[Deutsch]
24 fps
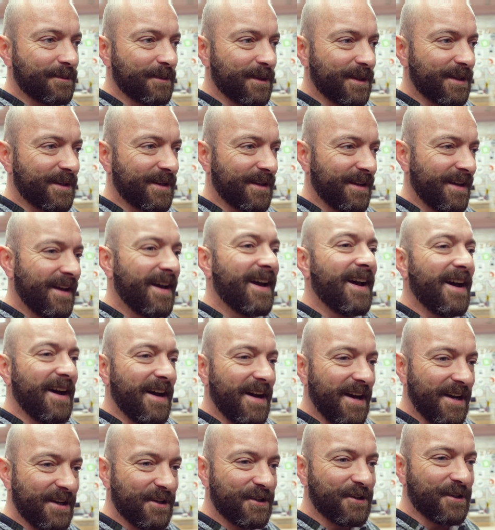mit
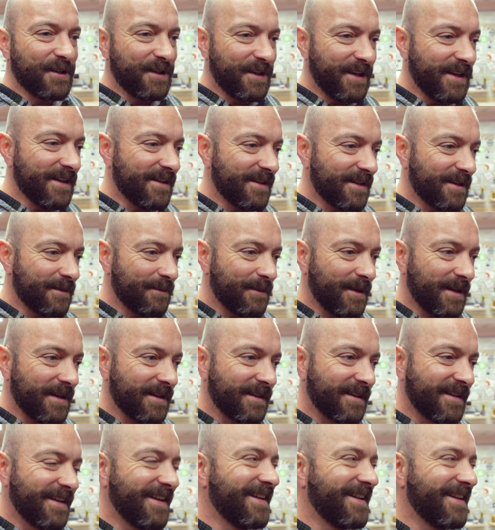Eichedielen gemacht.